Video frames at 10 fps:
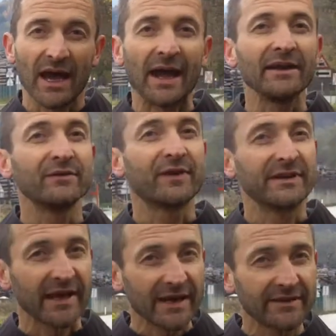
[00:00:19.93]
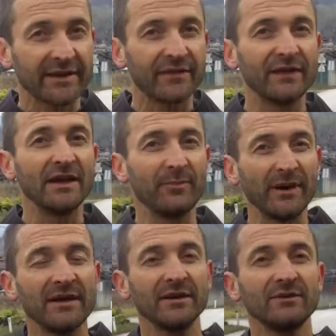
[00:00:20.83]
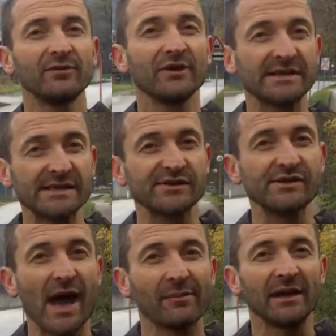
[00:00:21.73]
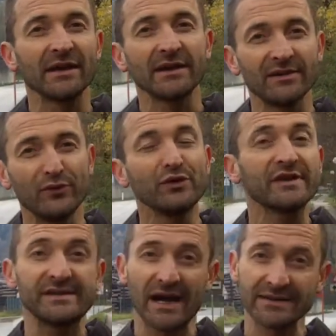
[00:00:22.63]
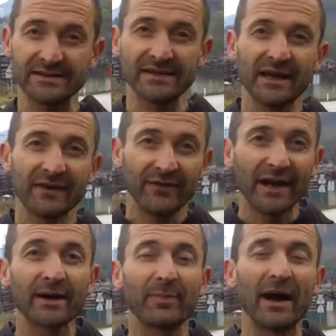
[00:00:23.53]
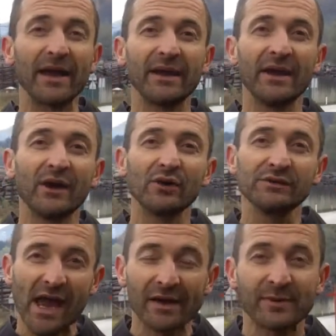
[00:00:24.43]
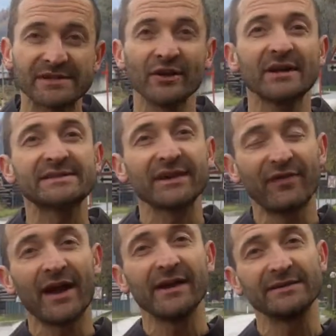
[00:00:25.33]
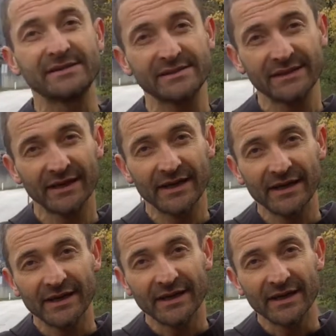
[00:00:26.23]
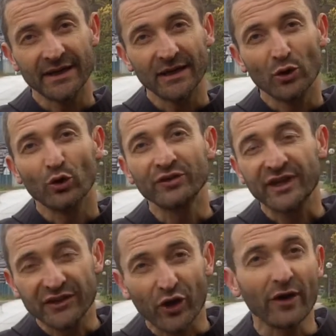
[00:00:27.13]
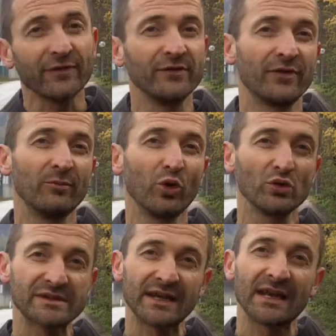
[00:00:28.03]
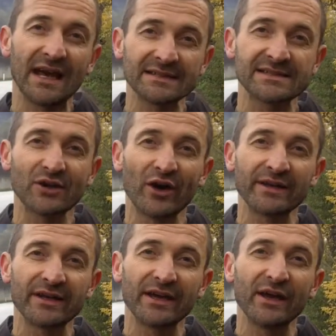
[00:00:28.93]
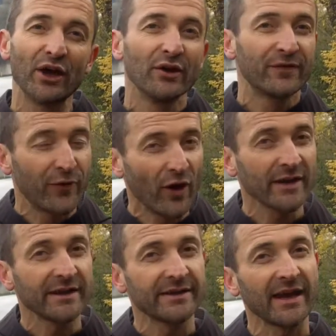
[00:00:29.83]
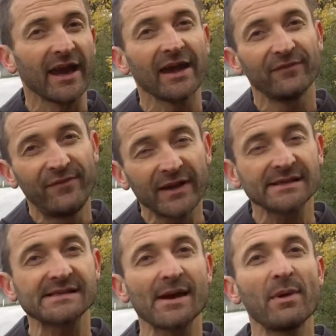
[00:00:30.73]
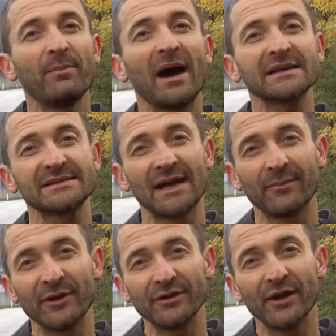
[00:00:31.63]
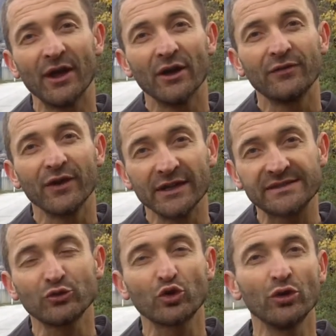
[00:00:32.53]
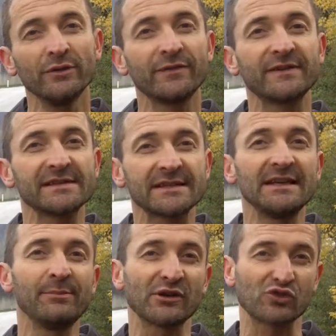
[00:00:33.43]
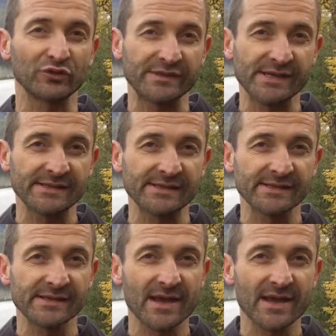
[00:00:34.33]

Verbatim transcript: Ein Vertreter der Philippinen, wo dieser Tsunami gewütet hat, war dabei und er hat besonders geweint. Und getroffen vom Los seiner Landsleute forderte er wirksame Maßnahmen für die Zukunft des Klimaschutzes.